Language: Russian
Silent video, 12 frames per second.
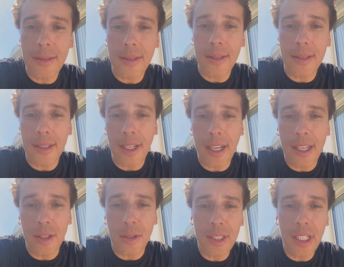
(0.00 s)
э,
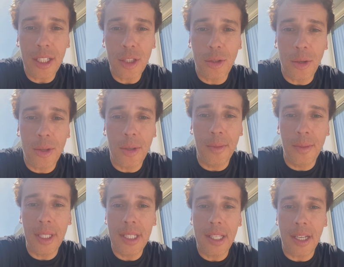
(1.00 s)
дорогие друзья, что
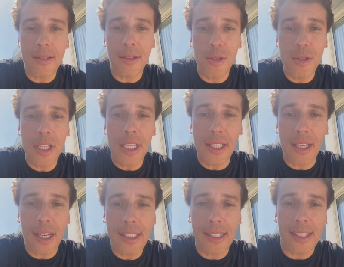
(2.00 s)
Министерство
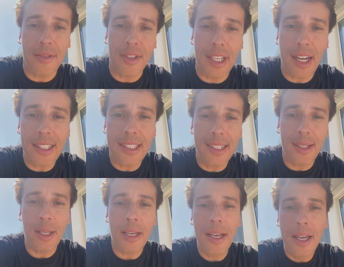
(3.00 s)
юстиции Российской Федерации